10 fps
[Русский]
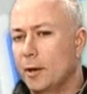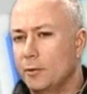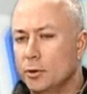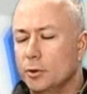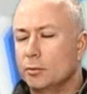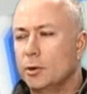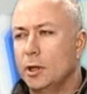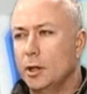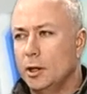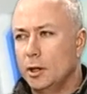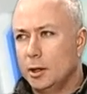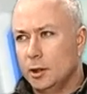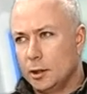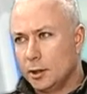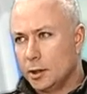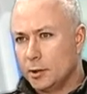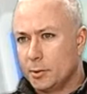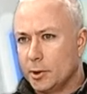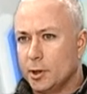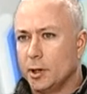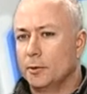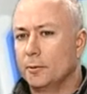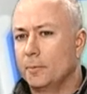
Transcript: Вот, и туда распределяют.